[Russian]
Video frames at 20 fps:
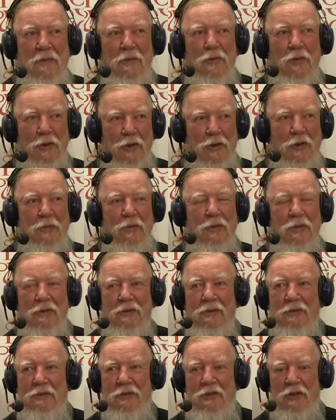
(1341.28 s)
Вроде бы
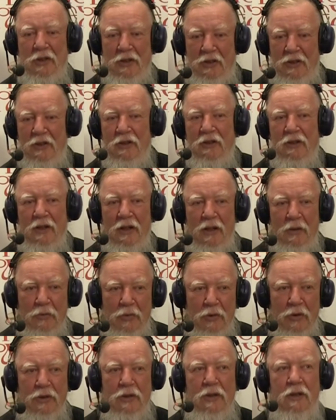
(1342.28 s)
человек не на
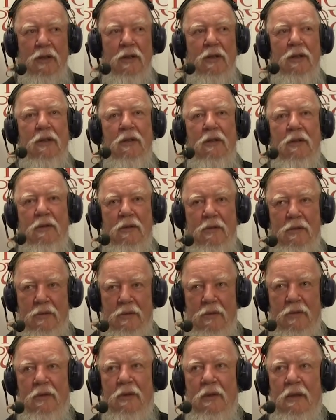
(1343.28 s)
работе и
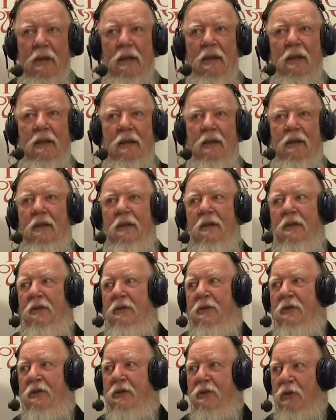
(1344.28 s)

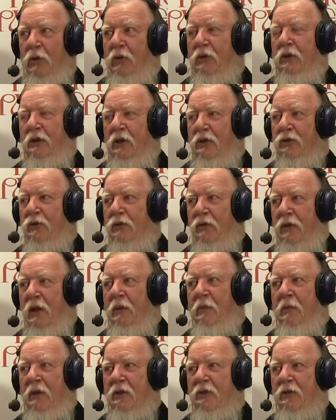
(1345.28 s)
столько должно
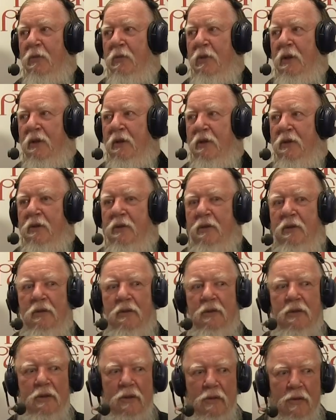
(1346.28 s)
время освободиться.
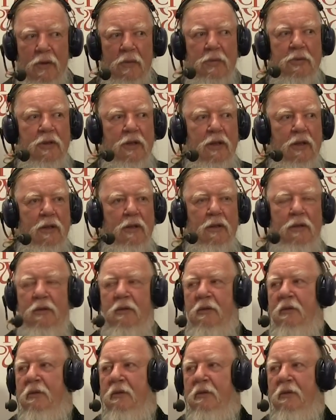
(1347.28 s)
Да вообще.